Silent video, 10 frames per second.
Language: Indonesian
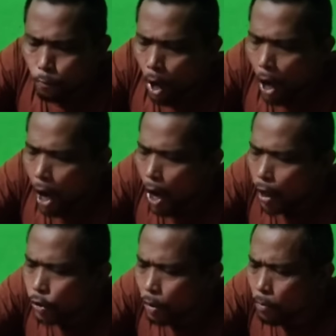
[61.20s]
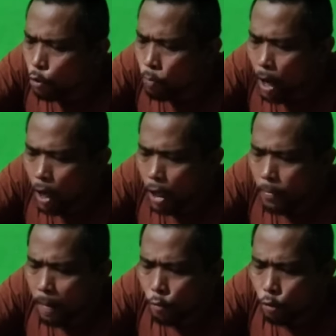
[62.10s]
Masa belum ada
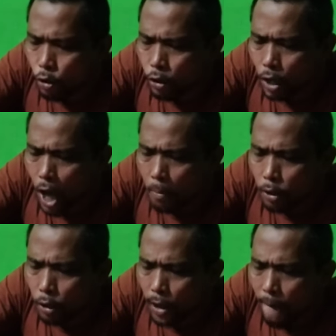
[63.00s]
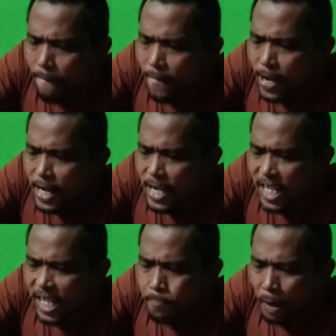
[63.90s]
50 detik hai bisa gara-gara si